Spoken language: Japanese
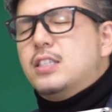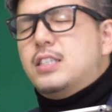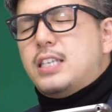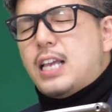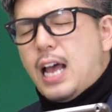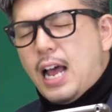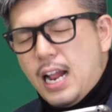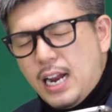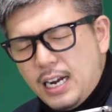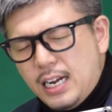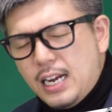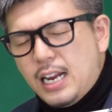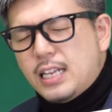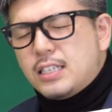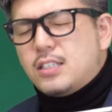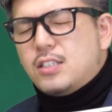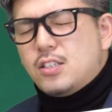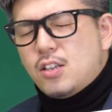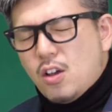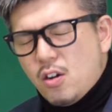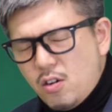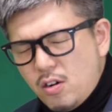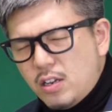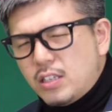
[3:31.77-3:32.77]
さん列、
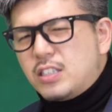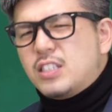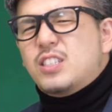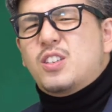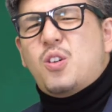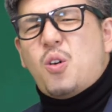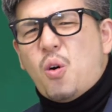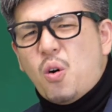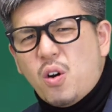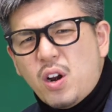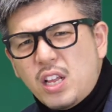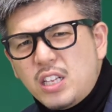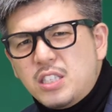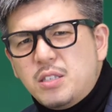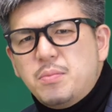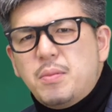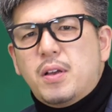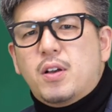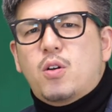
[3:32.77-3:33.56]
よん列、ご列目、